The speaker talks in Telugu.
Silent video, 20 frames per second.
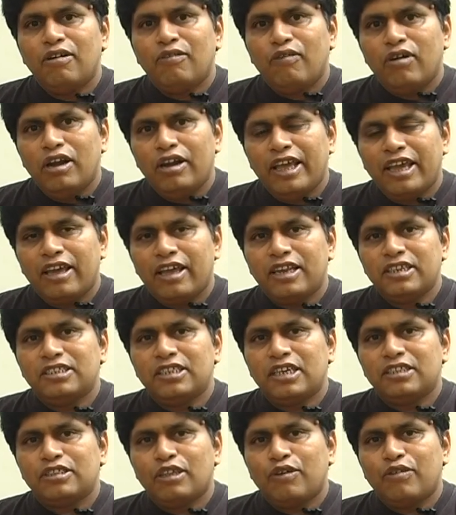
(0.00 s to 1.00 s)
వాళ్ళు ఎంకరేజ్
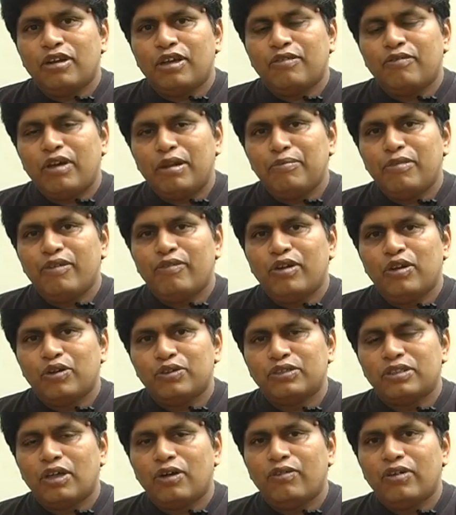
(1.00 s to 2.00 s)
చేస్తూ ఉన్నారు వన్ బై వన్
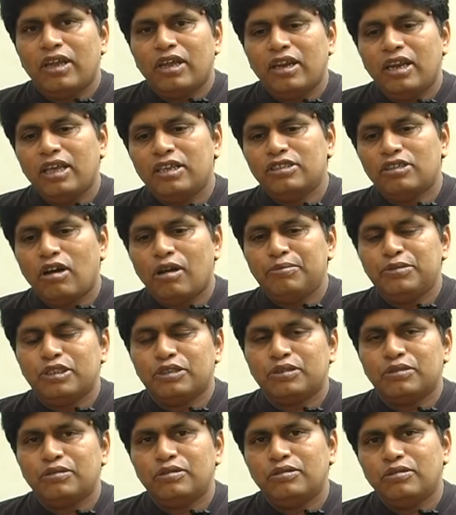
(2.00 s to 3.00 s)
వస్తూ ఉన్నాయి నేను జాబ్
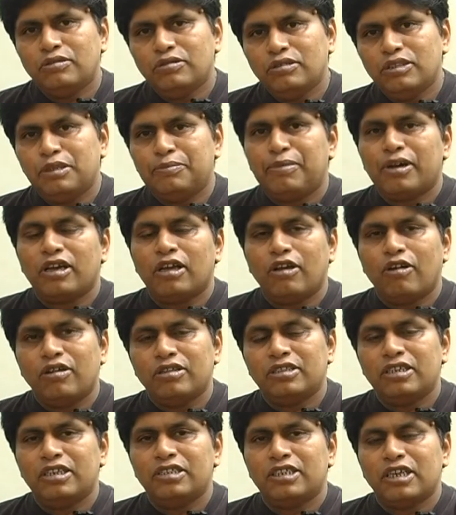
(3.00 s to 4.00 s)
చేసుకుంటూ ఈ పక్క
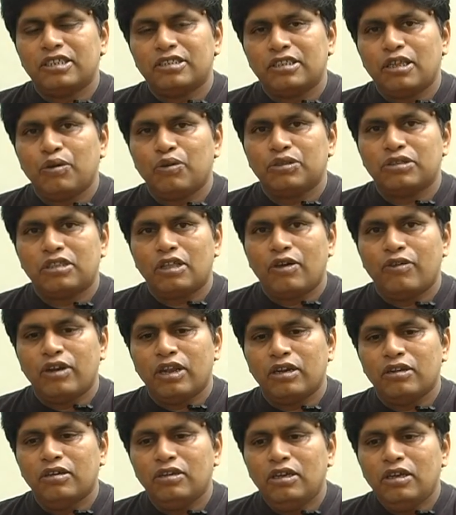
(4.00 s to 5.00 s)
కాన్సన్ట్రేట్ చేస్తూ వస్తూ
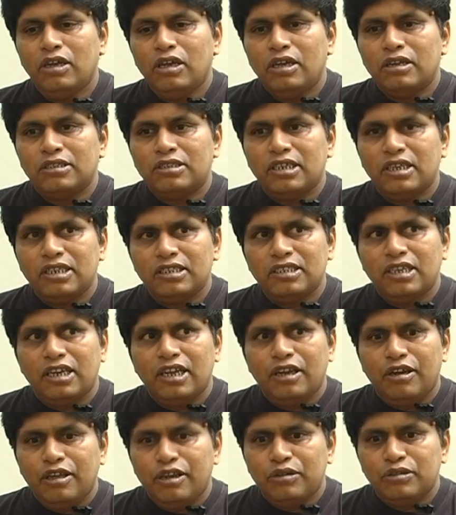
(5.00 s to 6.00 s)
ఉన్నాను సీరియస్గా
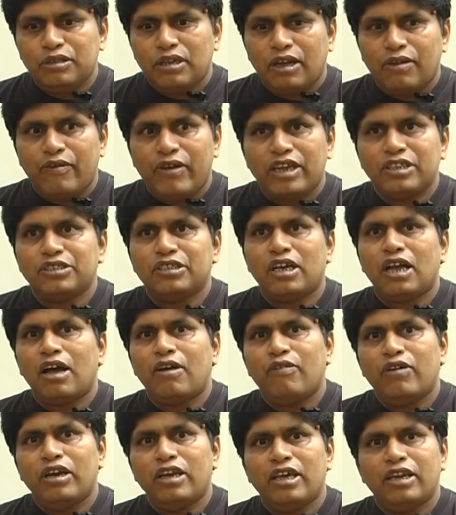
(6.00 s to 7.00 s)
నేను ఈరోజు నాకు వ్యాషన్
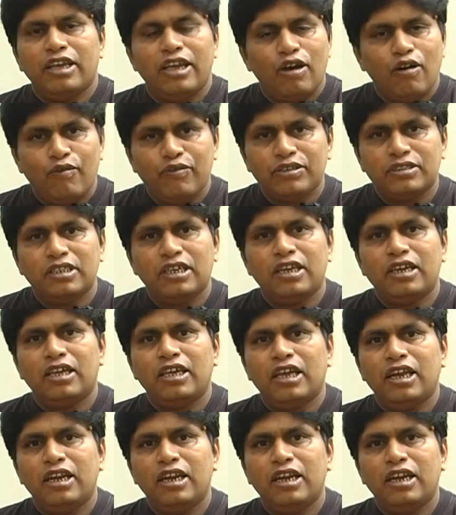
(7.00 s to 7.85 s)
కావాలి అని ఆఫీస్ దగ్గరికి